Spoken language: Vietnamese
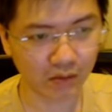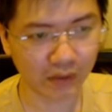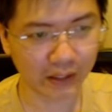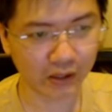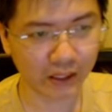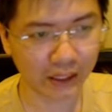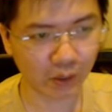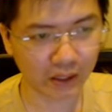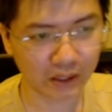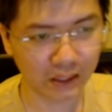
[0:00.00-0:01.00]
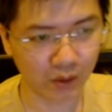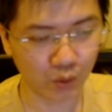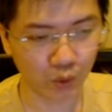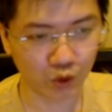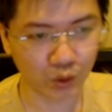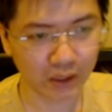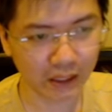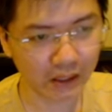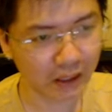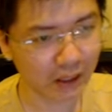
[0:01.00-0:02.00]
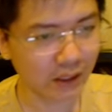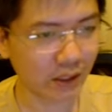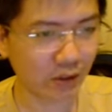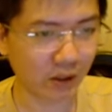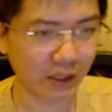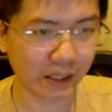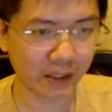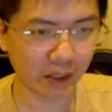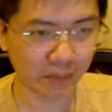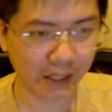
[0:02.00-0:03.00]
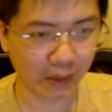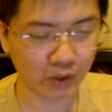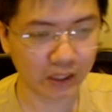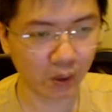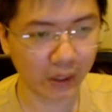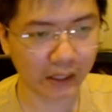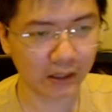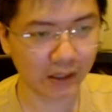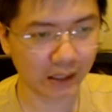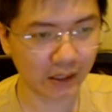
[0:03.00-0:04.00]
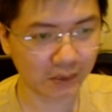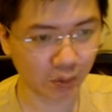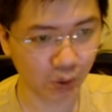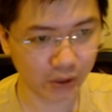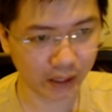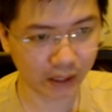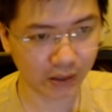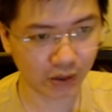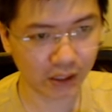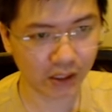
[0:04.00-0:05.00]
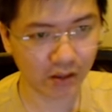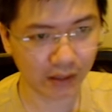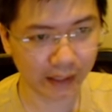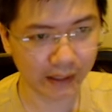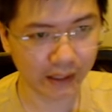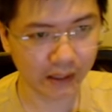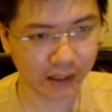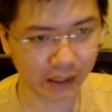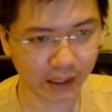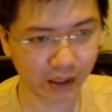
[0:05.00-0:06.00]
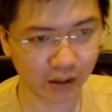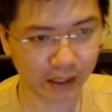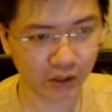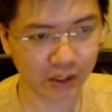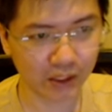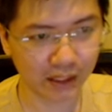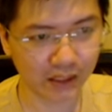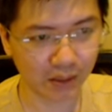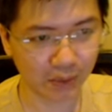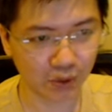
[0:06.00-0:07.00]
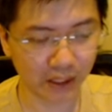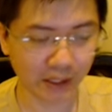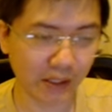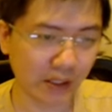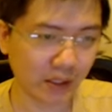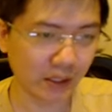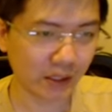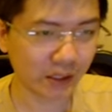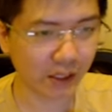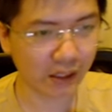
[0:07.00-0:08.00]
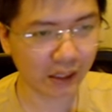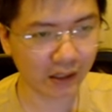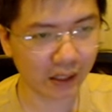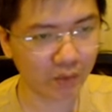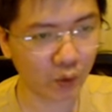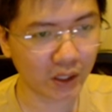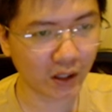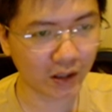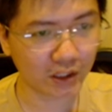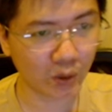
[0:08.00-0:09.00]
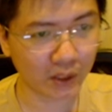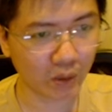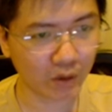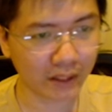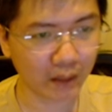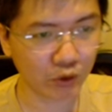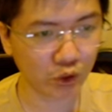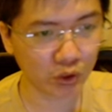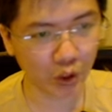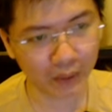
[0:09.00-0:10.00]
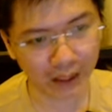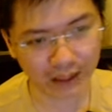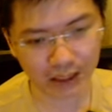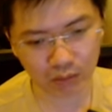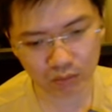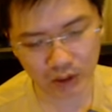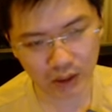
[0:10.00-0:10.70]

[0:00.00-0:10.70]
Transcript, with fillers: và nó đi theo cái chiều của xuống chính sau đó thì cái nhịp đảo chiều lên cái nhịp sóng điều chỉnh ấy nó sẽ đi ngược lại thì cái cờ này nó chính là cái nhịp điều chỉnh ấy. tất nhiên là cái mô hình cờ nó sẽ hoạt động hơi khác một chút so với cả cái sóng